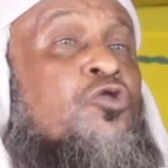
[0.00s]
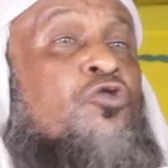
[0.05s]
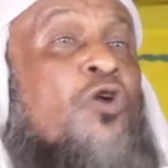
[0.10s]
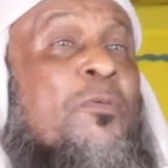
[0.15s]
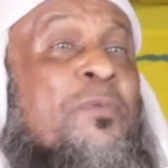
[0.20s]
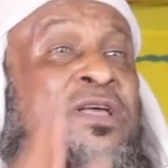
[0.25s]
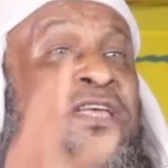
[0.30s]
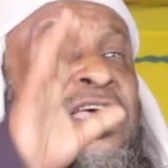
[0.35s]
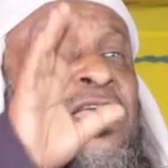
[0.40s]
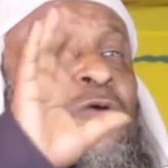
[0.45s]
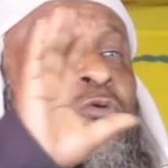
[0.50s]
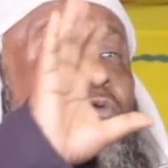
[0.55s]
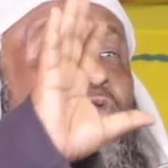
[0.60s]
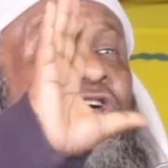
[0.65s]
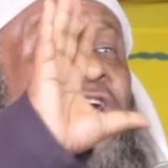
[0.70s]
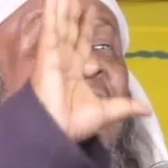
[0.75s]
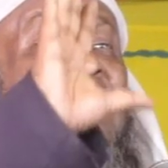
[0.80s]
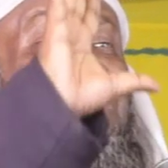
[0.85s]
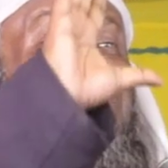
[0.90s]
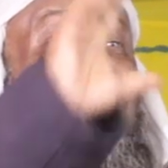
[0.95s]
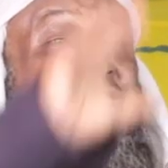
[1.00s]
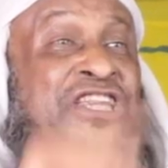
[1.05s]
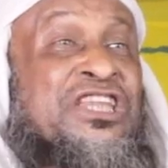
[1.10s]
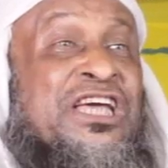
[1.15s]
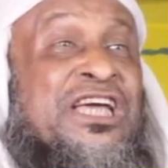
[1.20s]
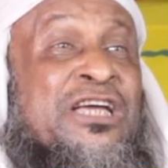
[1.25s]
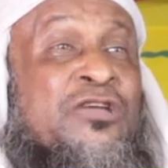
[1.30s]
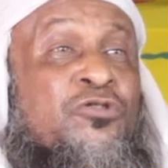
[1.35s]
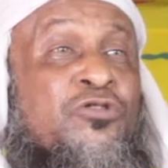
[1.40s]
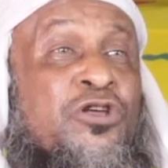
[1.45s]
নবীজির গোটা
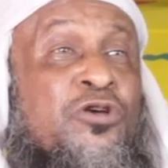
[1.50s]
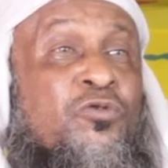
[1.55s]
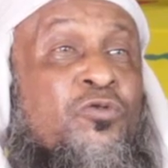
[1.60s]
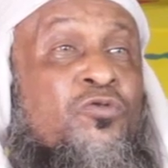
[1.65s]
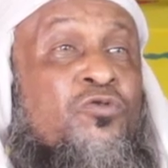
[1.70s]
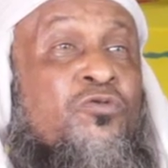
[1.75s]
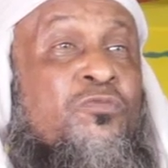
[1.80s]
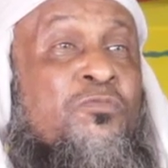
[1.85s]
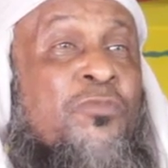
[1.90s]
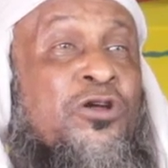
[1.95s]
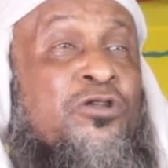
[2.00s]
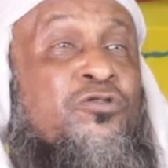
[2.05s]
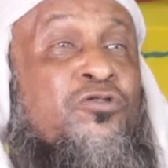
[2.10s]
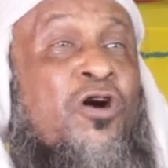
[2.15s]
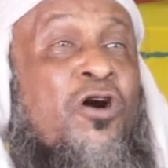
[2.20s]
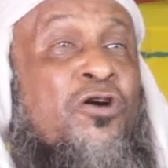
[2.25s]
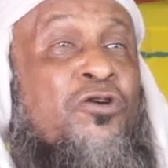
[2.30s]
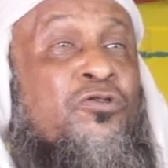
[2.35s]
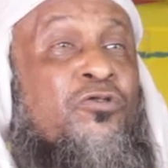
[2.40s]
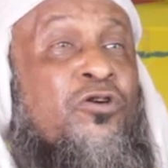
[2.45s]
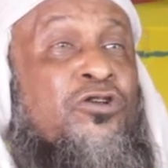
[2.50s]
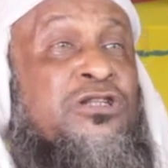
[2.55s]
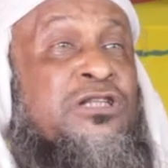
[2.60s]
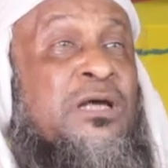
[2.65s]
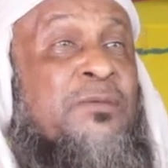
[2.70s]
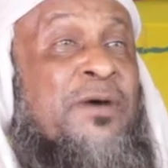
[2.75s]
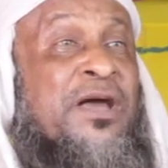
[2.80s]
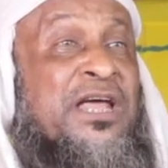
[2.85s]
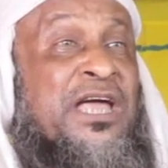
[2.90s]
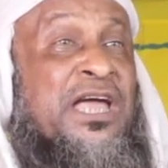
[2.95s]
জিন্দিগি যদি কোনো উম্মত গ্রহণ
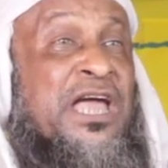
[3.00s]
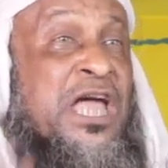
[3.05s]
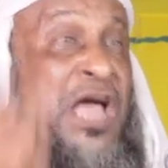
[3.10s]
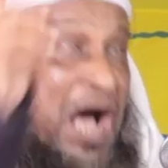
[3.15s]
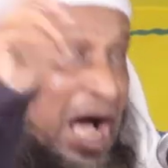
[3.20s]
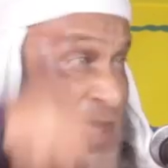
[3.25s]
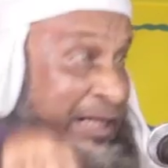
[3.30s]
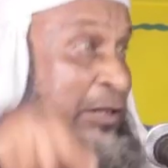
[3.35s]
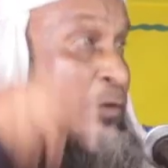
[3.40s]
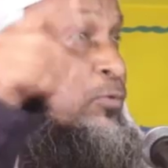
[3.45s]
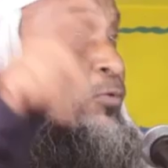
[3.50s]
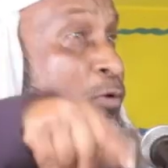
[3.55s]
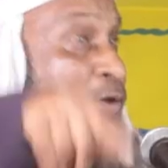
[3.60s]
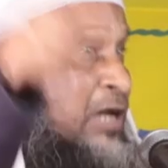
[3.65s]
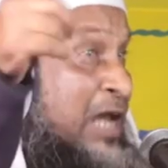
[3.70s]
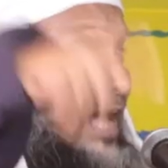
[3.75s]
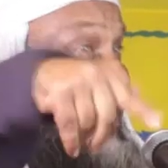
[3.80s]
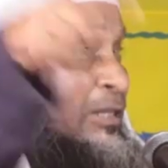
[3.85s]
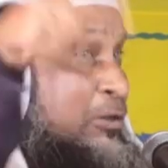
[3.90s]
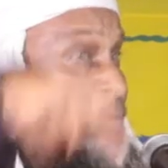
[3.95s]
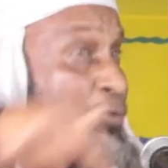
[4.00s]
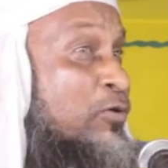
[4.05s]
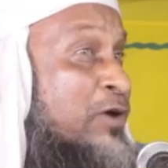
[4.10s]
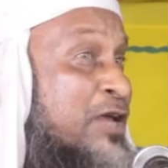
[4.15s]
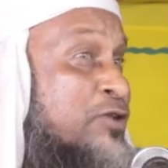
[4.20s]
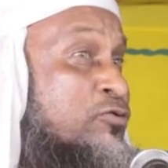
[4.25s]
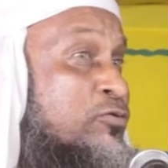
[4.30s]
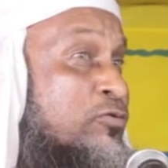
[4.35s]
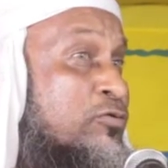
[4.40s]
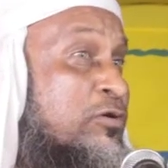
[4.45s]
করতে পারে আতি উল্লাহ আতিউর
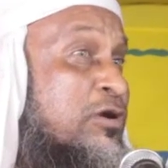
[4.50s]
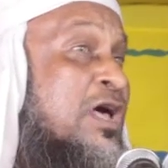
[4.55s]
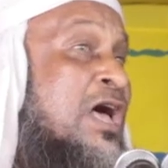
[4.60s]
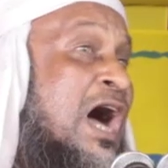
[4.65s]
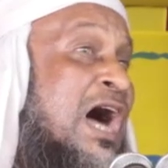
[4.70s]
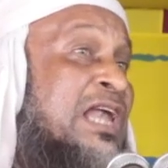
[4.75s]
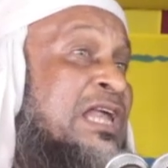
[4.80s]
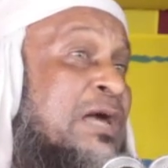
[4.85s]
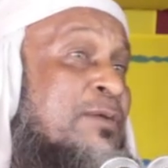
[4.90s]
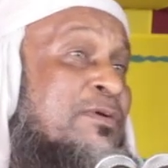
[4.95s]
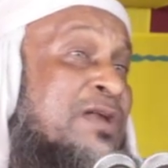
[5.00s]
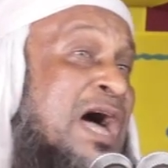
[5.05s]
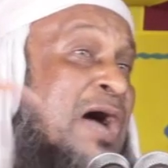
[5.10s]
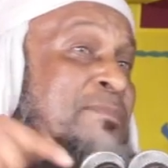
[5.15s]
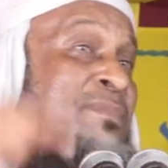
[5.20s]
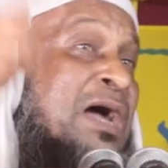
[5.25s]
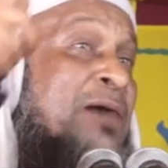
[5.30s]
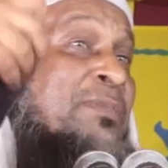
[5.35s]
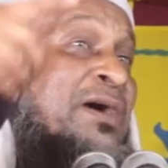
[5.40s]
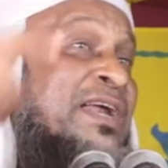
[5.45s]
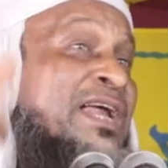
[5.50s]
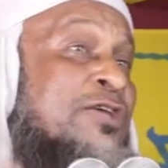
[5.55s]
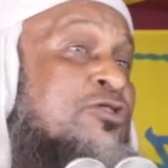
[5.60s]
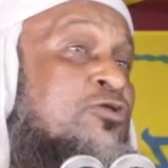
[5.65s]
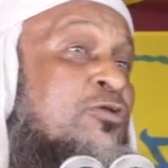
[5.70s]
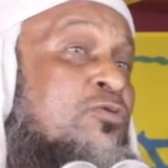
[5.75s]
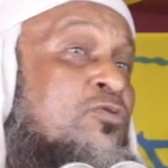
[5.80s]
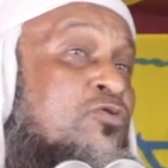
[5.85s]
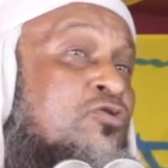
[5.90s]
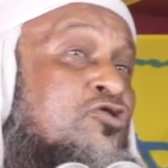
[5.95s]
রাসুল আল্লাহ বলে আমি আমার
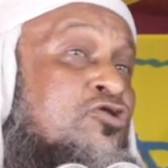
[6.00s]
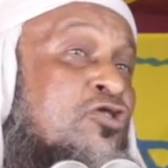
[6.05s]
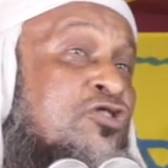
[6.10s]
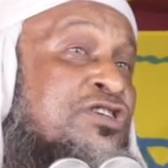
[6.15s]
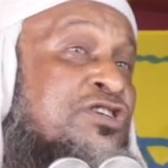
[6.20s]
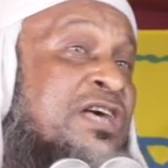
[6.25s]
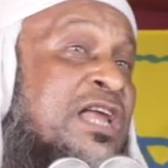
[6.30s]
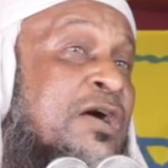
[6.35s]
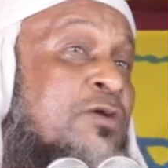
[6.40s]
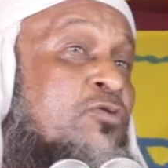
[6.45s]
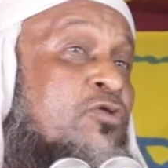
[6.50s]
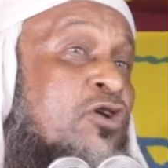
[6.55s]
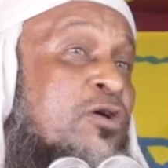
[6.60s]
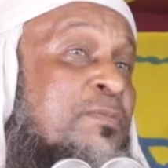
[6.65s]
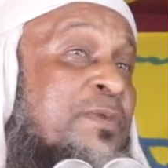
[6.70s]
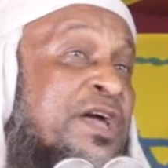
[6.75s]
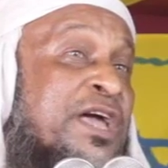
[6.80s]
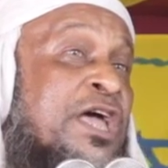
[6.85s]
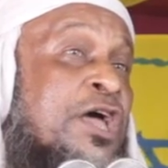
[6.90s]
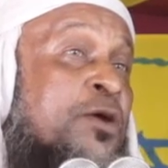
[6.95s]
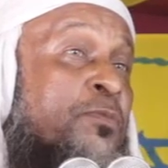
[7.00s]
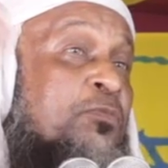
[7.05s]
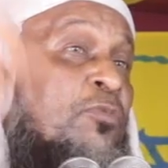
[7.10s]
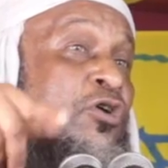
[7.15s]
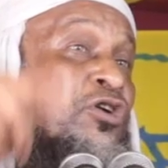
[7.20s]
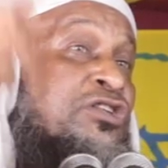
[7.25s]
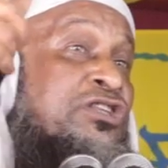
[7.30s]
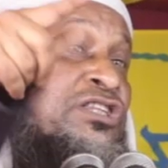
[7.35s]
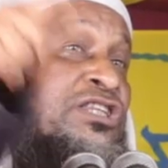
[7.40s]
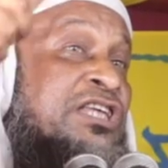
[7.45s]
রাসুল অনুসরণ যারা করবে
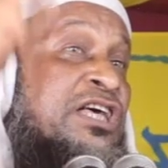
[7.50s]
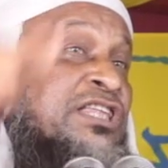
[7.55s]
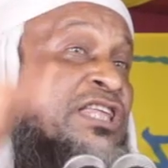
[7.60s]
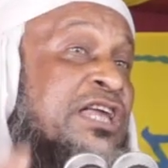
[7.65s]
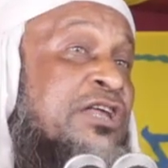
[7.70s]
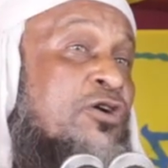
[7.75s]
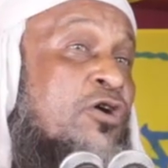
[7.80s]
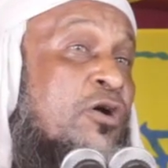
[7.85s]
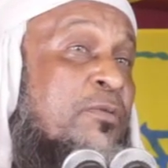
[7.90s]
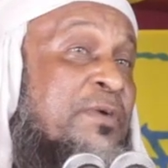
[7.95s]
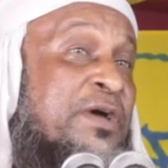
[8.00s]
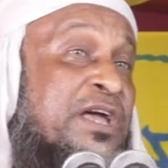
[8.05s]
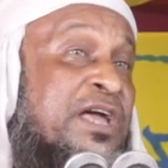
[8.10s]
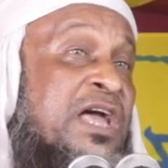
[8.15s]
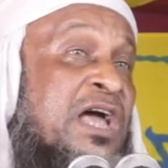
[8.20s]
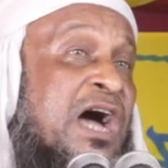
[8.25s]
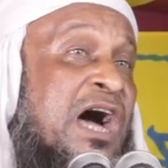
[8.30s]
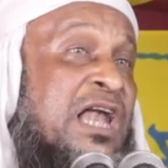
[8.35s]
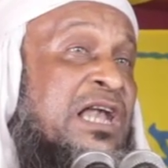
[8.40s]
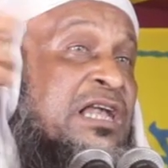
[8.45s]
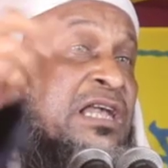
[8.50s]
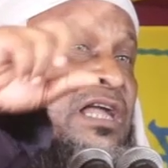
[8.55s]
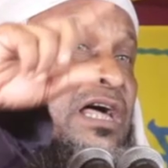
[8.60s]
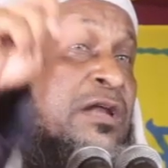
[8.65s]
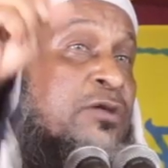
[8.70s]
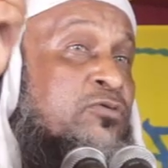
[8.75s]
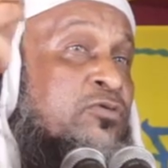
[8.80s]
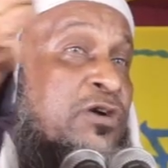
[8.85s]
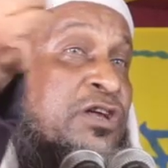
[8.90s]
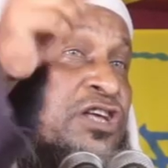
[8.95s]
মরতে দেরি হবে
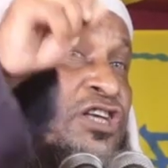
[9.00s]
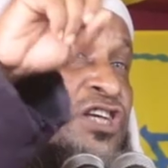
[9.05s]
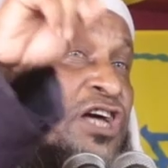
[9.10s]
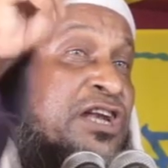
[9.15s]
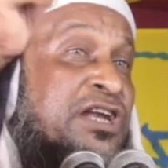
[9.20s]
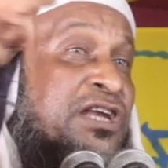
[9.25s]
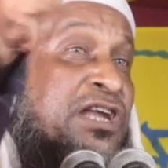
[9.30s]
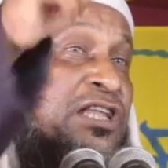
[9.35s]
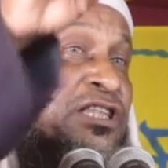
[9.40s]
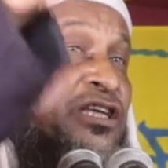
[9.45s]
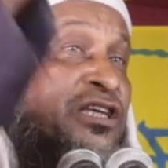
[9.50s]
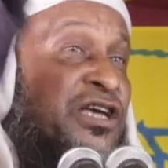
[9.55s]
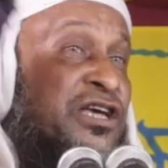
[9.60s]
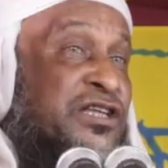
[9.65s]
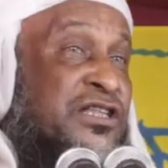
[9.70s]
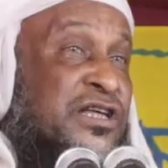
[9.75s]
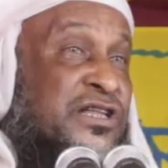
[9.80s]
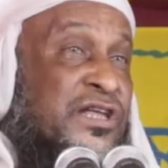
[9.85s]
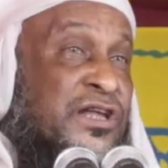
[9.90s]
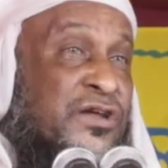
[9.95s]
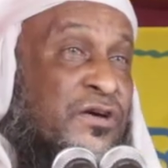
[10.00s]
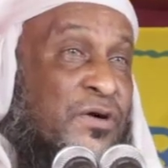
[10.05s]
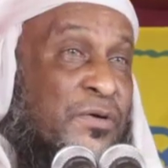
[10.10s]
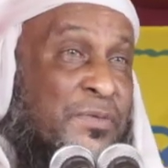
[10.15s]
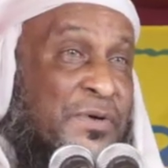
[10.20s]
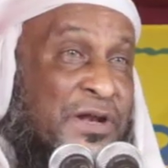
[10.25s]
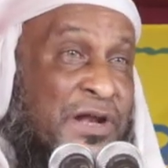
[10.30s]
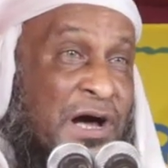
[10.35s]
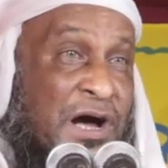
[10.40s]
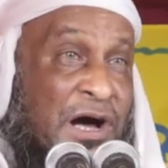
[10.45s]
আল্লাহর তৈরি জান্নাতে যাইতে দেরি
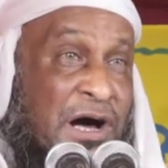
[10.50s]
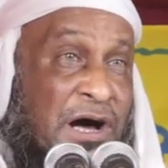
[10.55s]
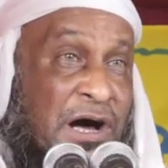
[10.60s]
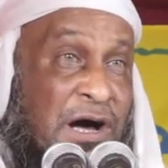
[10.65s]
হবে না